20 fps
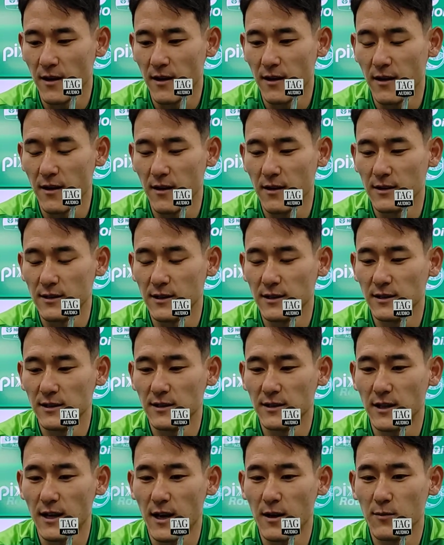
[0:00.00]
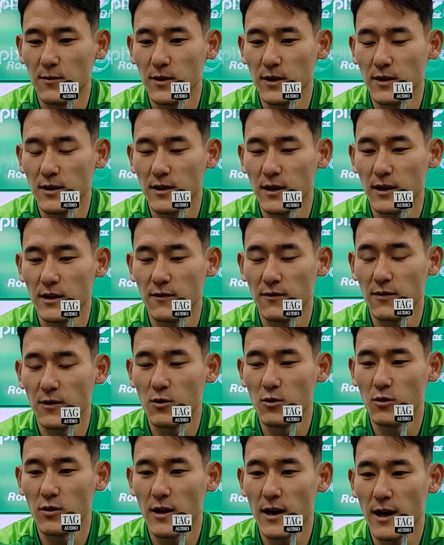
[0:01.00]
É, a gente sabe a
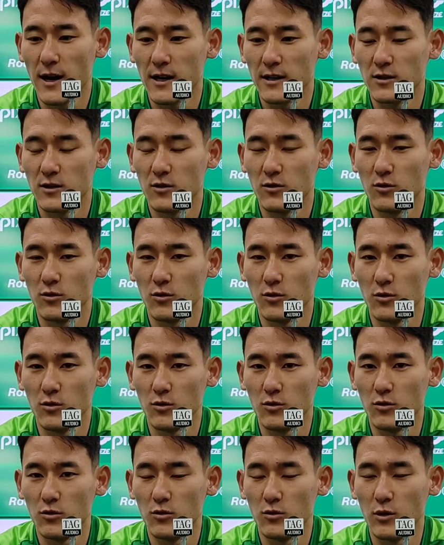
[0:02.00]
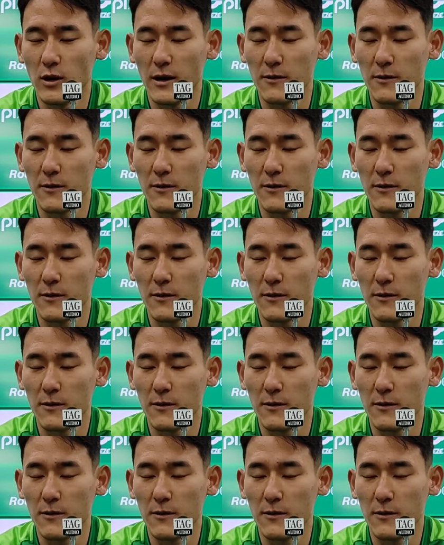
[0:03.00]
dificuldade, o, o,